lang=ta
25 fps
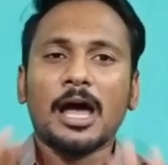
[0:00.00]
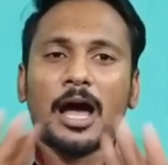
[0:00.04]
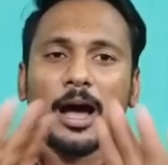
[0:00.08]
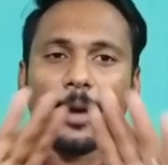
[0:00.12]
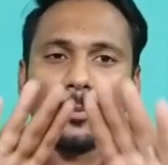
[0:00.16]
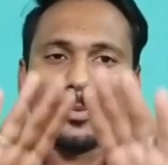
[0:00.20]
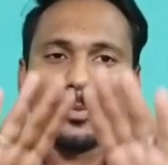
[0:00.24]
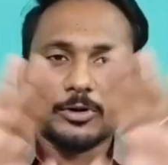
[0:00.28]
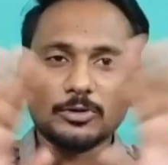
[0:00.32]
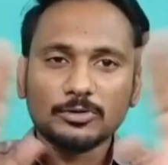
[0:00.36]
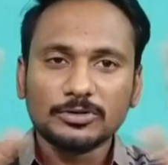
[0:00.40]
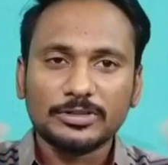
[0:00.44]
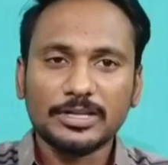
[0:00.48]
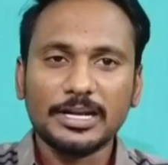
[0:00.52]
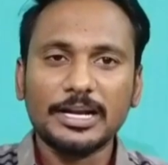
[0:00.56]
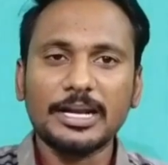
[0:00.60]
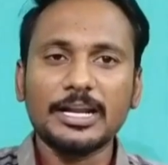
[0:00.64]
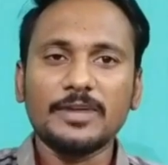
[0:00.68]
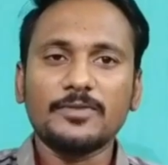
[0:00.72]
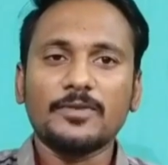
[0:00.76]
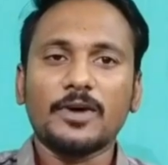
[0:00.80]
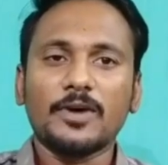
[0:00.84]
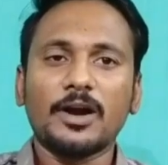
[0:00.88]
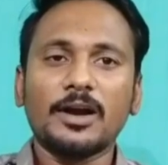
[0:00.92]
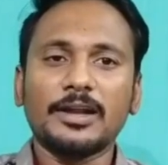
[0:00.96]
அப்போ த்ரீ
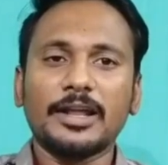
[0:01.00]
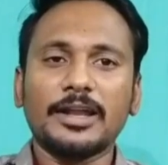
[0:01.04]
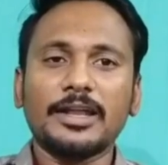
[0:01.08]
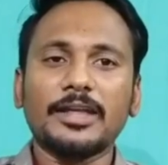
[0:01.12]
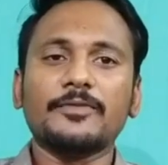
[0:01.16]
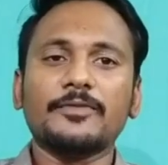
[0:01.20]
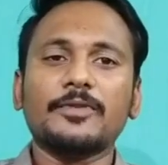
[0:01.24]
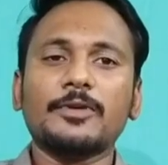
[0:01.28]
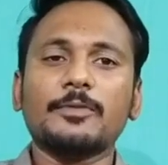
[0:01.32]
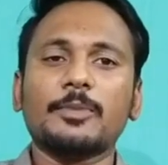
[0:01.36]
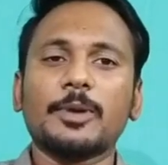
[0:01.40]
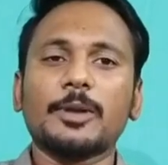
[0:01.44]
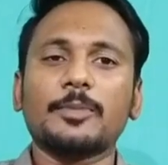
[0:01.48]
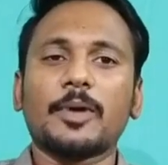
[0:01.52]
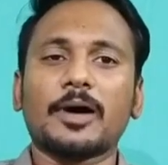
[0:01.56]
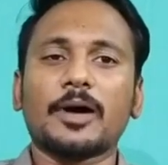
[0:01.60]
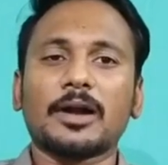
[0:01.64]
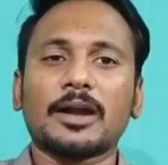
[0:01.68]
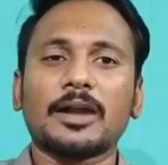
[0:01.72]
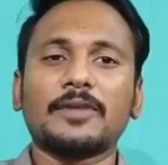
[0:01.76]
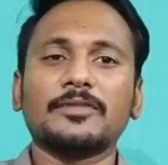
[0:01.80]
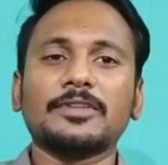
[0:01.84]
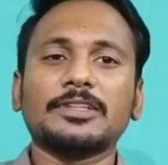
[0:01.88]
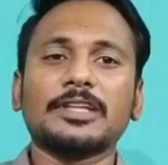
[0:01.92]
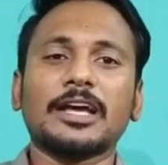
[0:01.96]
டி வேர்ல்டை நீங்கள் வியூ பண்ணி
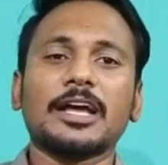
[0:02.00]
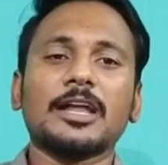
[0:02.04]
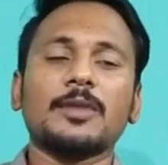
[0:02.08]
பார்க்கலாம் வித்